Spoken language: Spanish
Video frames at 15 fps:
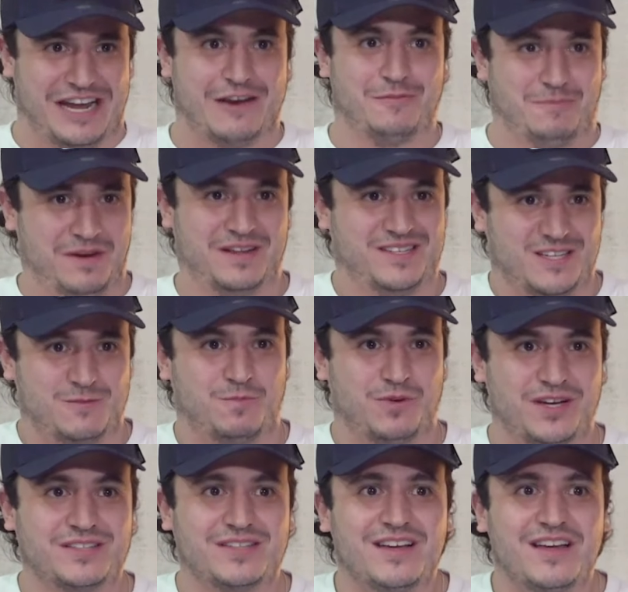Ricardo Pérez
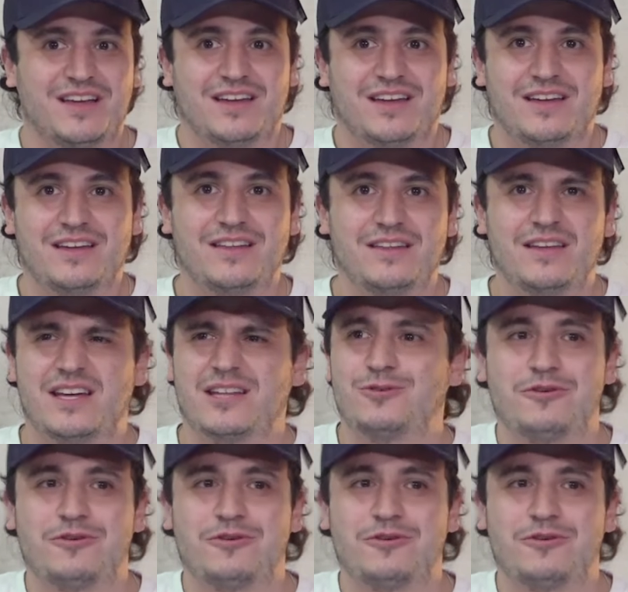después. Y dije,